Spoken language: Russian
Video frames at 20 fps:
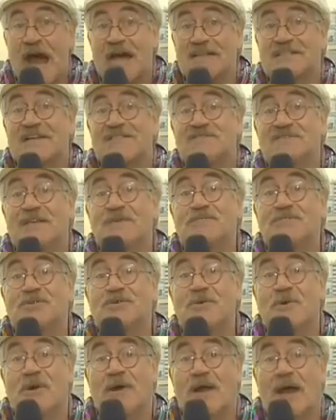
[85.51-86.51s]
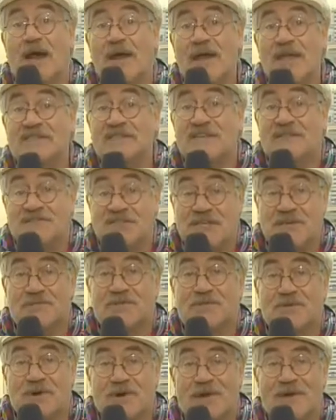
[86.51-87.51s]
А совсем скоро, совсем
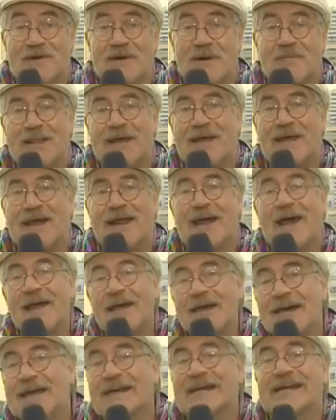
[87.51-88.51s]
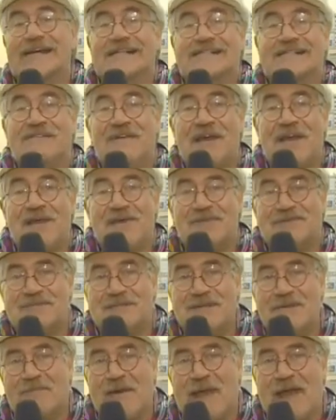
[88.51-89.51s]
скоро облака
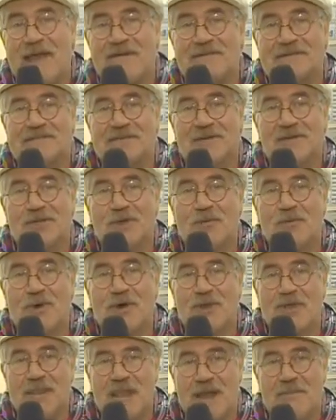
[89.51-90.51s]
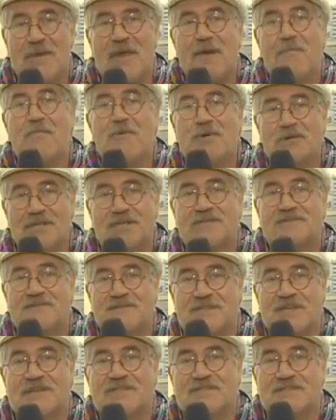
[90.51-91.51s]
развеются и появится голубое небо, и будет
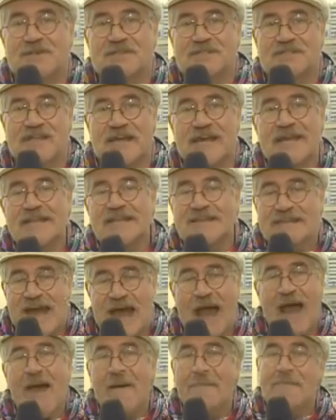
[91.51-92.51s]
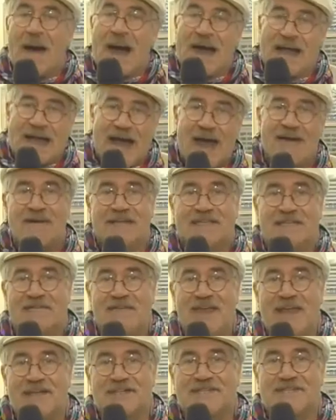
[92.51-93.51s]
светить солнце. Да, пока в это
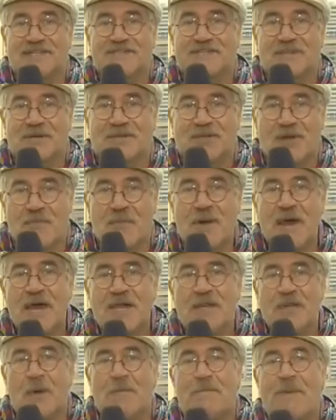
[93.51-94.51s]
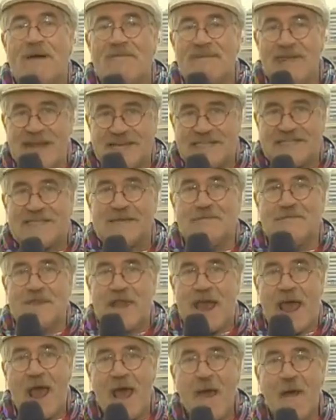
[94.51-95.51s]
верится с трудом. Но поверьте
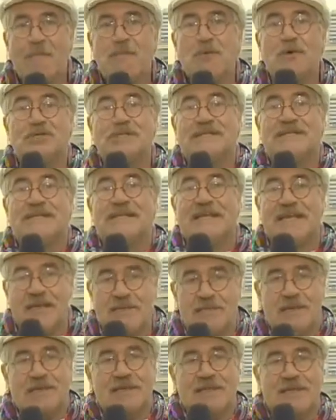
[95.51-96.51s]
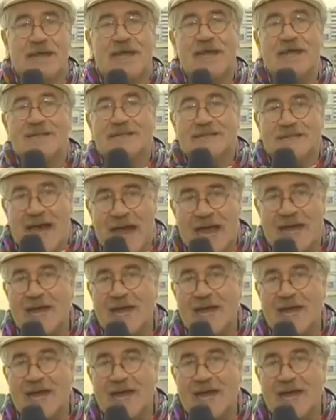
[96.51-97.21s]
мне, будет именно так.